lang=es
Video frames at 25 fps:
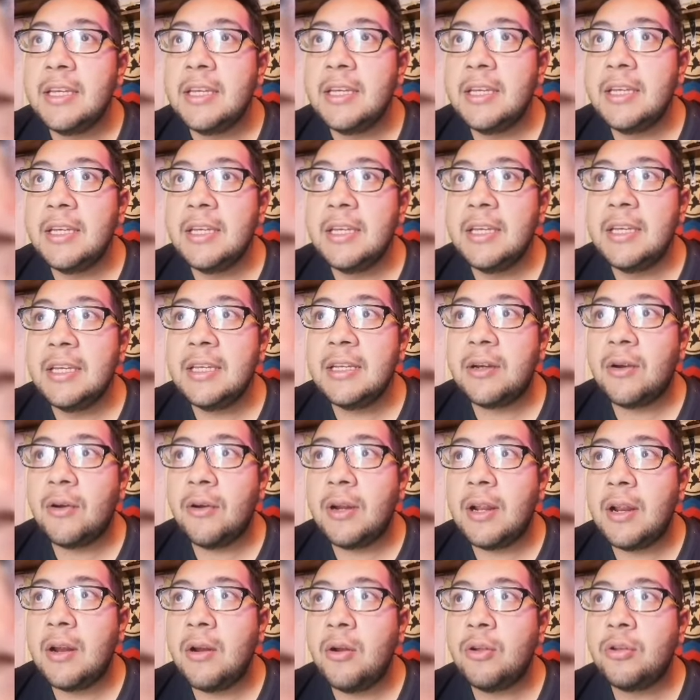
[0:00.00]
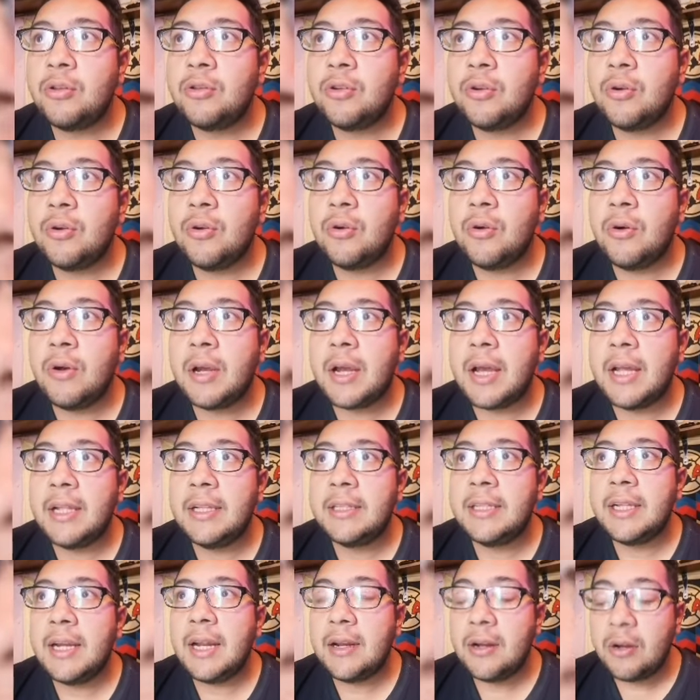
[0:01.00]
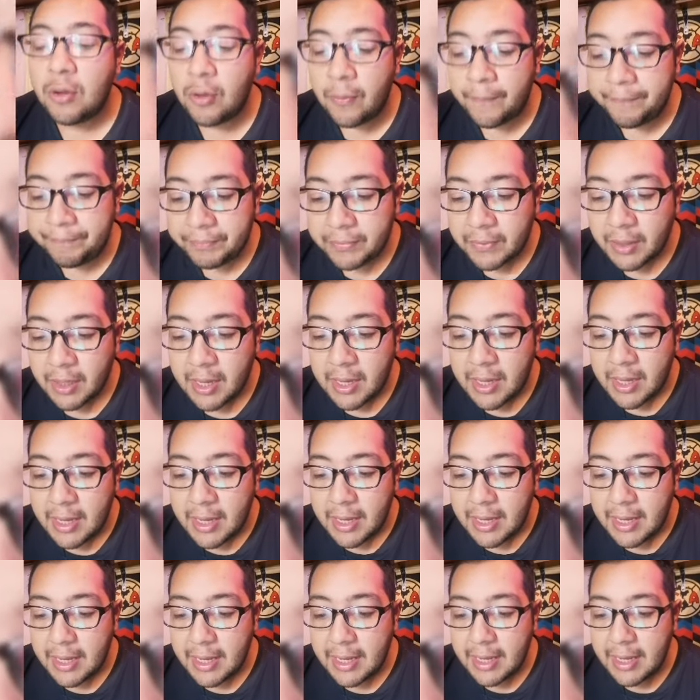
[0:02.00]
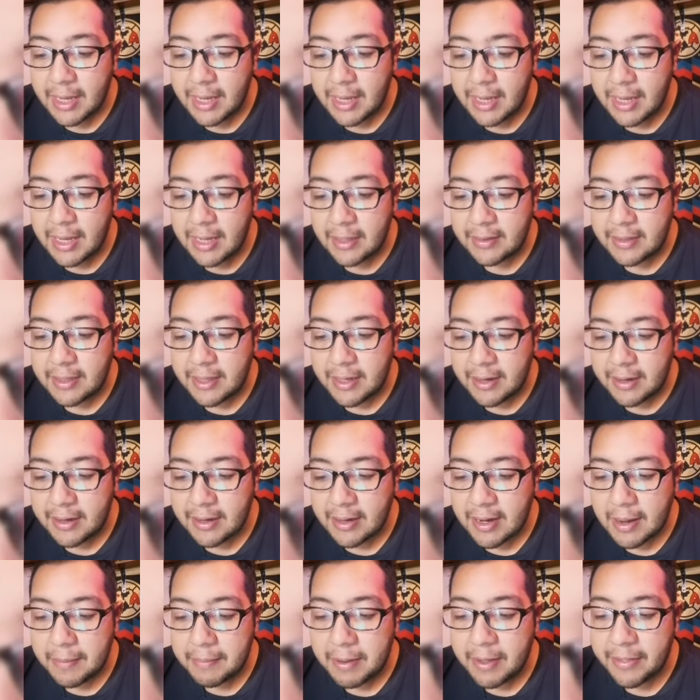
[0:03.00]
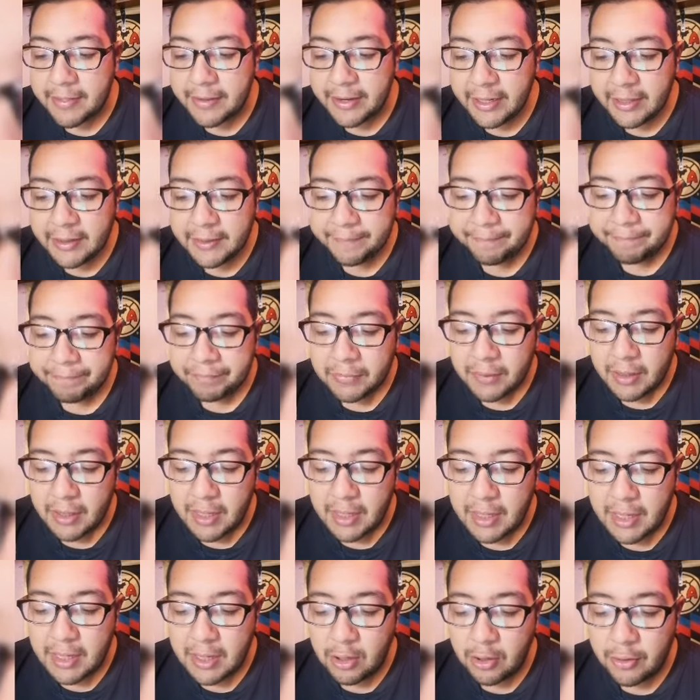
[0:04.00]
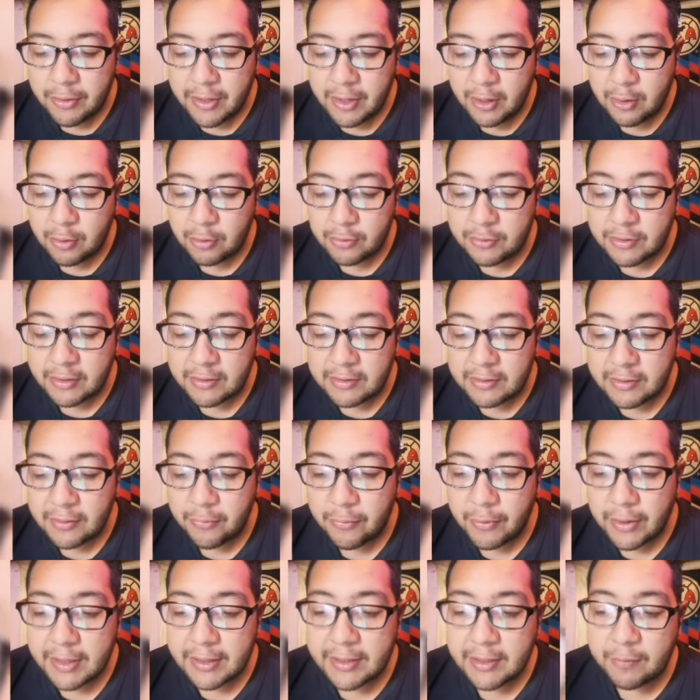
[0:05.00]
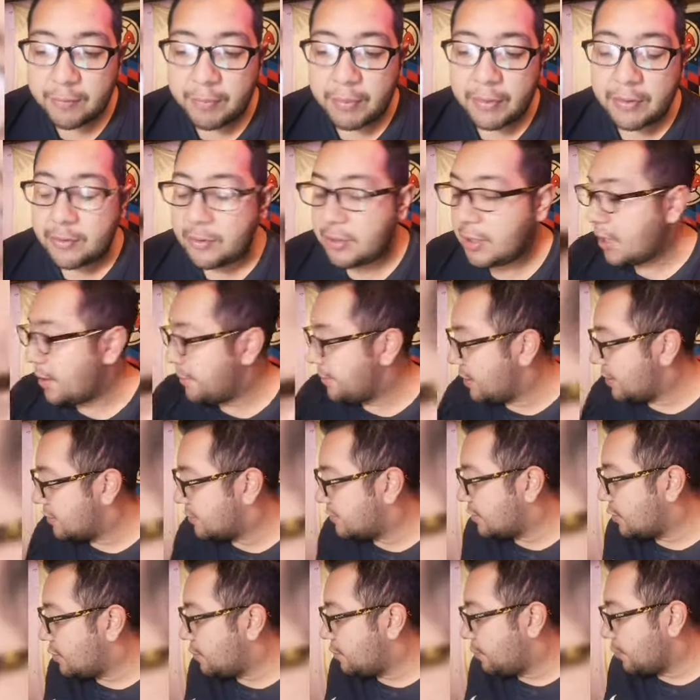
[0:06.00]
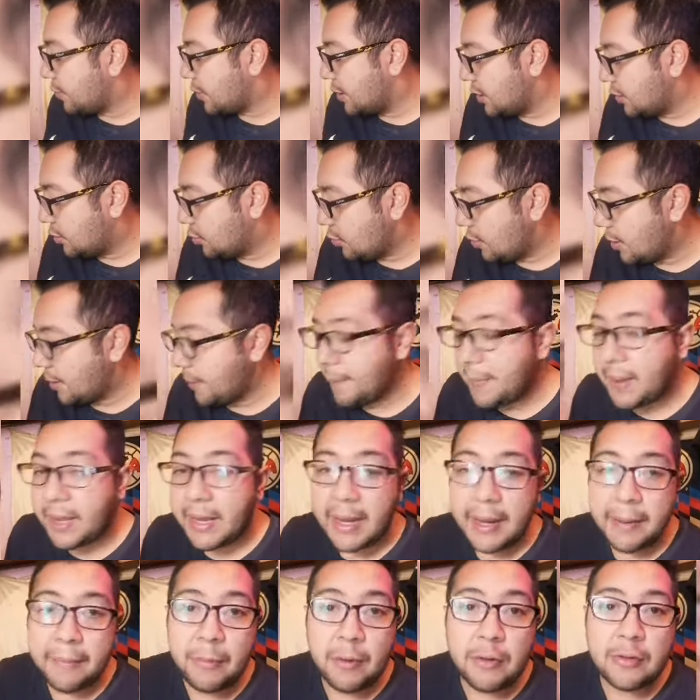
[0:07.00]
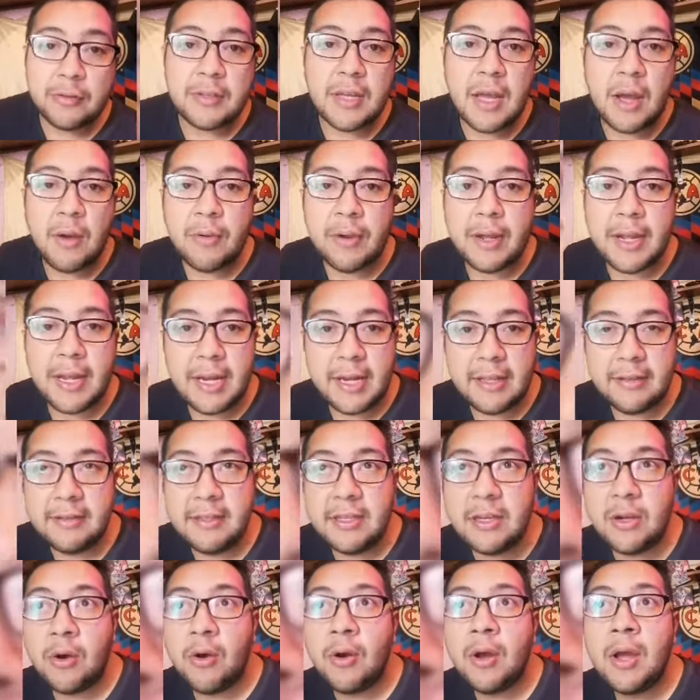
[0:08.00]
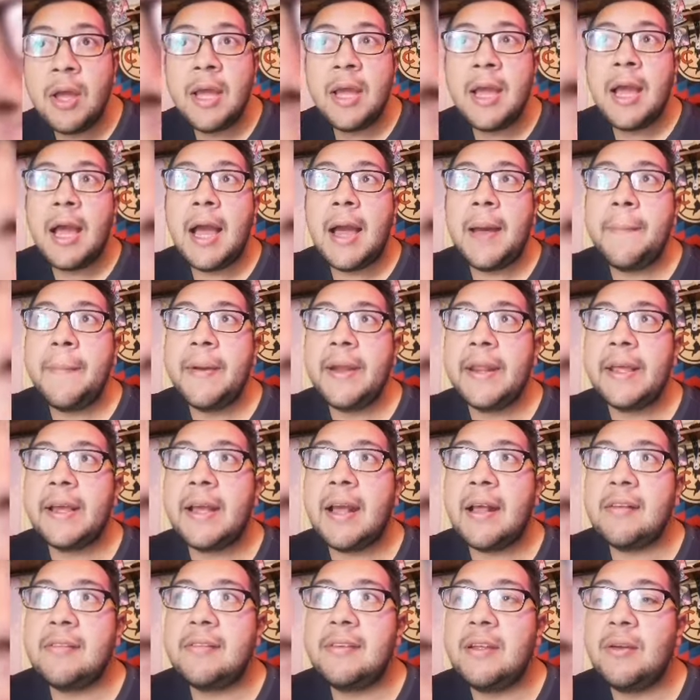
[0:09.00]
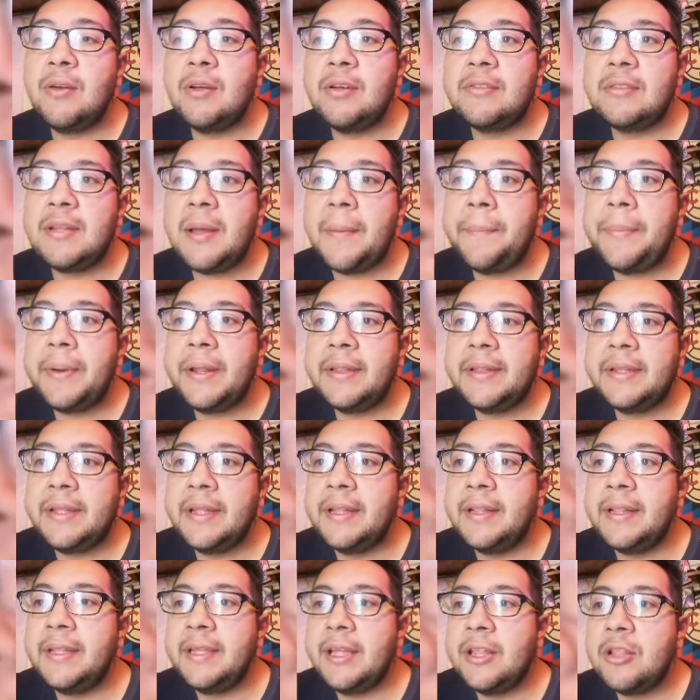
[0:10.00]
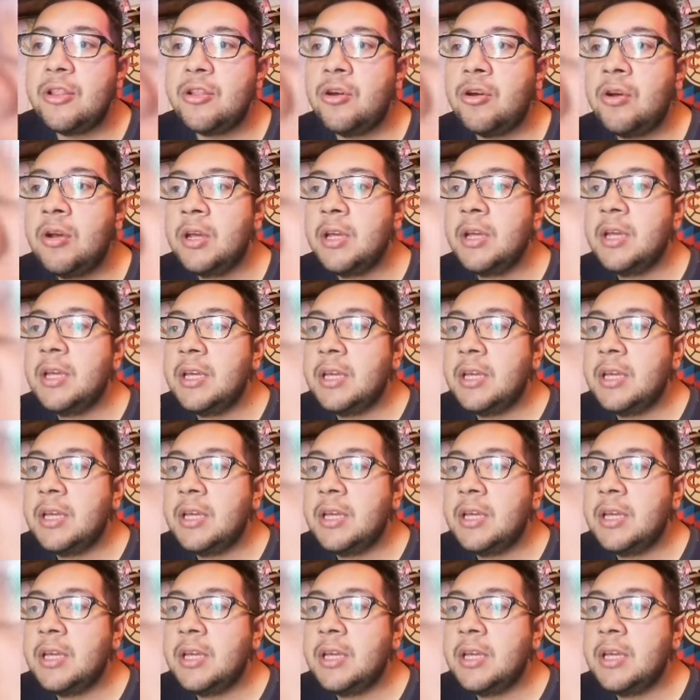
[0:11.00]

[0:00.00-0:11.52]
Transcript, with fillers: y con el otro canterano eh, del Real Madrid. Eh, lo de José Cifuentes, pues todavía está un poquito en veremos, aunque les digo, América sí lo está pretendiendo